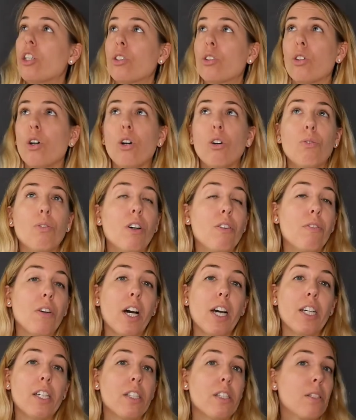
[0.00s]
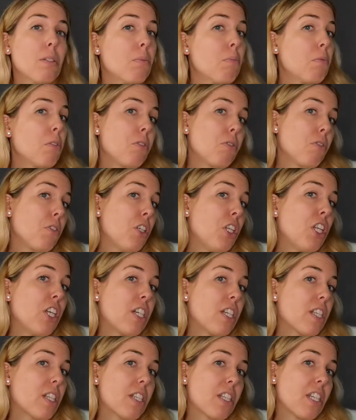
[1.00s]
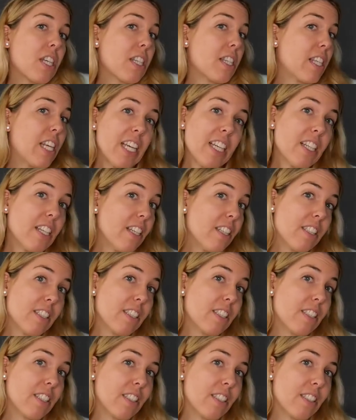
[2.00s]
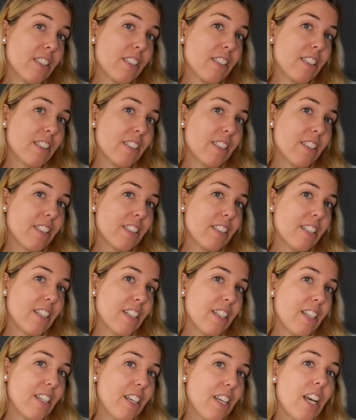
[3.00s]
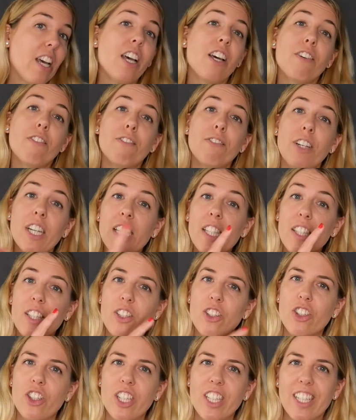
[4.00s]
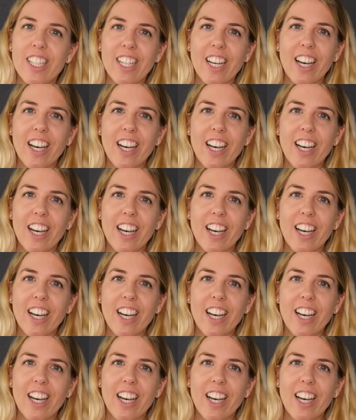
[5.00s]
Doch wer weiß, wie viele es tatsächlich sind. Fest steht